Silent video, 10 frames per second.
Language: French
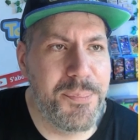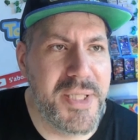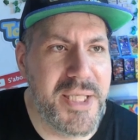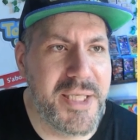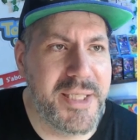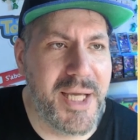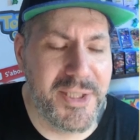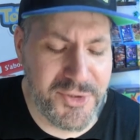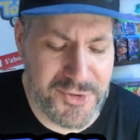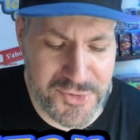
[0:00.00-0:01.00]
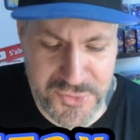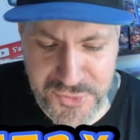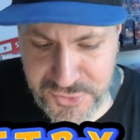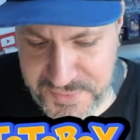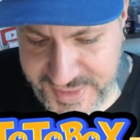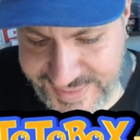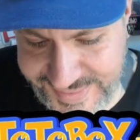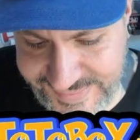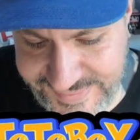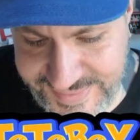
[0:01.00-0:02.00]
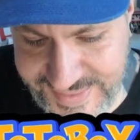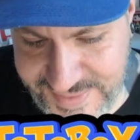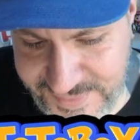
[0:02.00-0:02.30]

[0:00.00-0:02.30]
Pikachu Mais qu'est-ce qu'elle est